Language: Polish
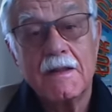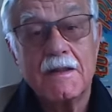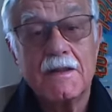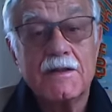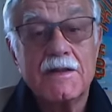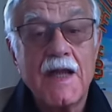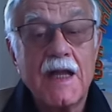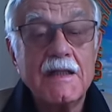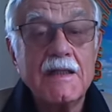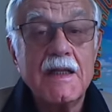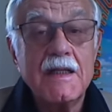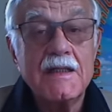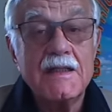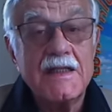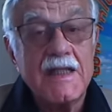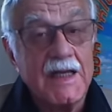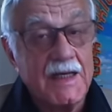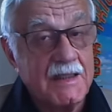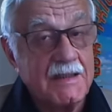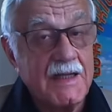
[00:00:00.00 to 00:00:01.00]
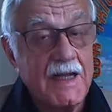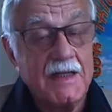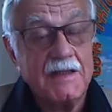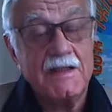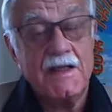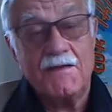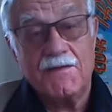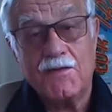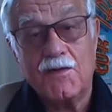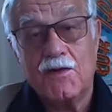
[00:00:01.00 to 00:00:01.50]
Żaden dyktat
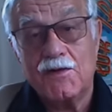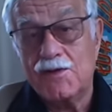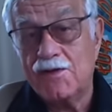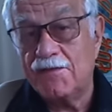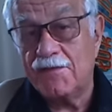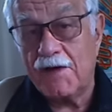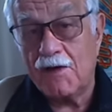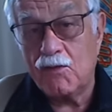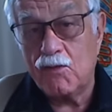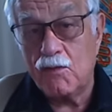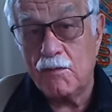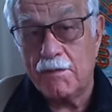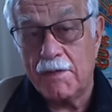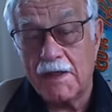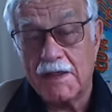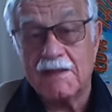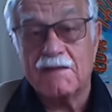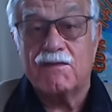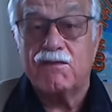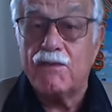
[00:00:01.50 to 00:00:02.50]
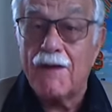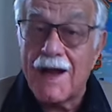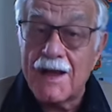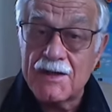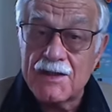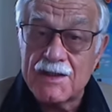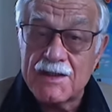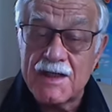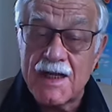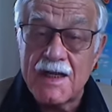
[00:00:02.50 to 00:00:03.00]
nie wchodzi w rachubę,
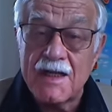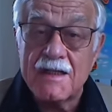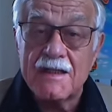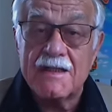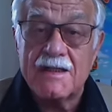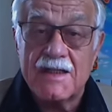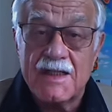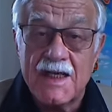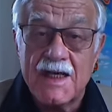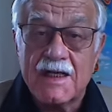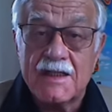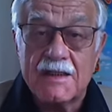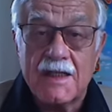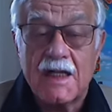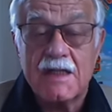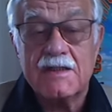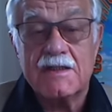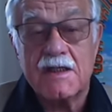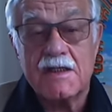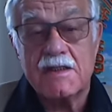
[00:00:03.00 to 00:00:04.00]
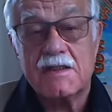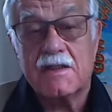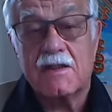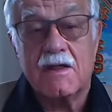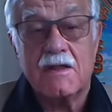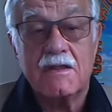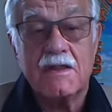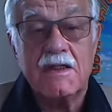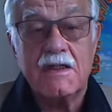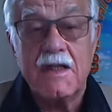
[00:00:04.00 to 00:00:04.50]
zwłaszcza dyktat ze
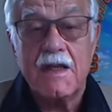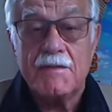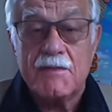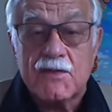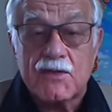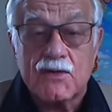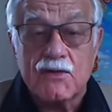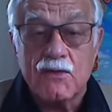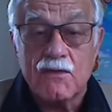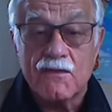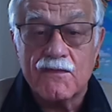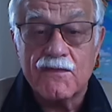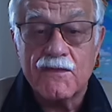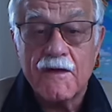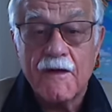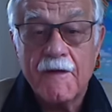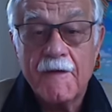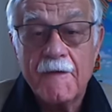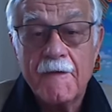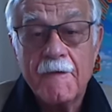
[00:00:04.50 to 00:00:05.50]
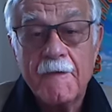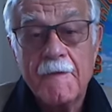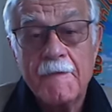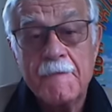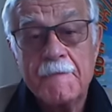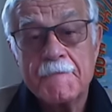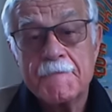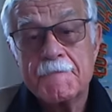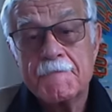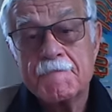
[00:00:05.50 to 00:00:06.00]
strony Niemców.
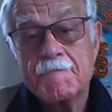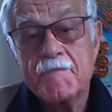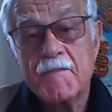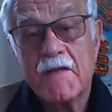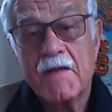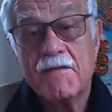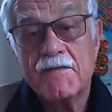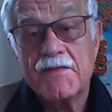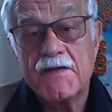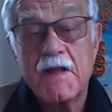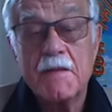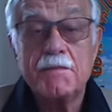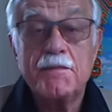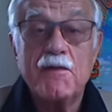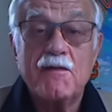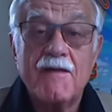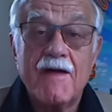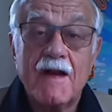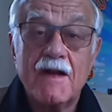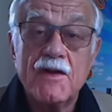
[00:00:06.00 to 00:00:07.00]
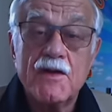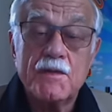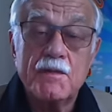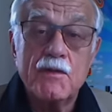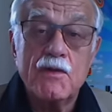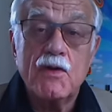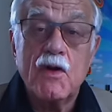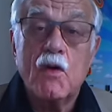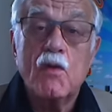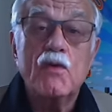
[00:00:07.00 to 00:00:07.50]

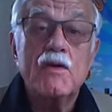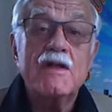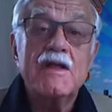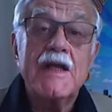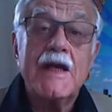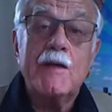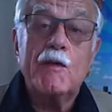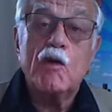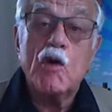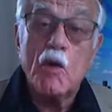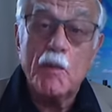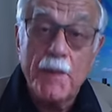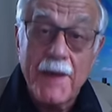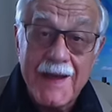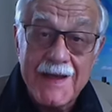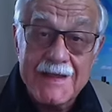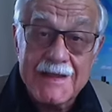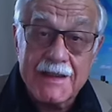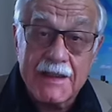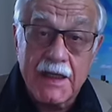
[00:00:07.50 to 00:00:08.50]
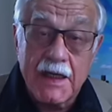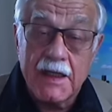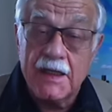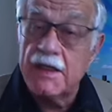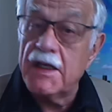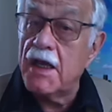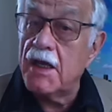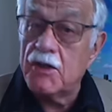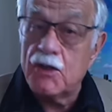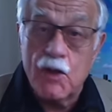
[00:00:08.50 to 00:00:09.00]
Wstępowaliśmy do Unii Europejskiej,
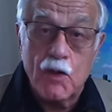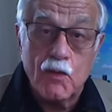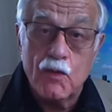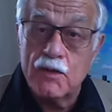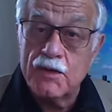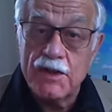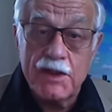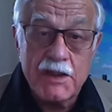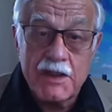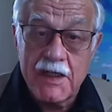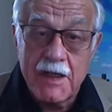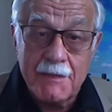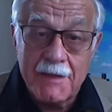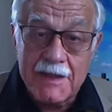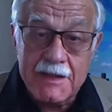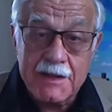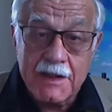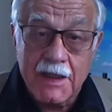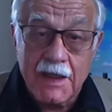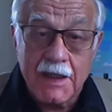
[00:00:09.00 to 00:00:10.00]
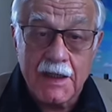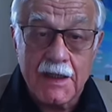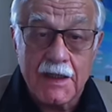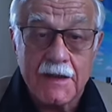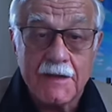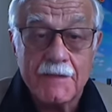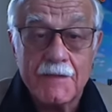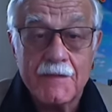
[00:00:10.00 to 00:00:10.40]
nie do Unii Niemieckiej.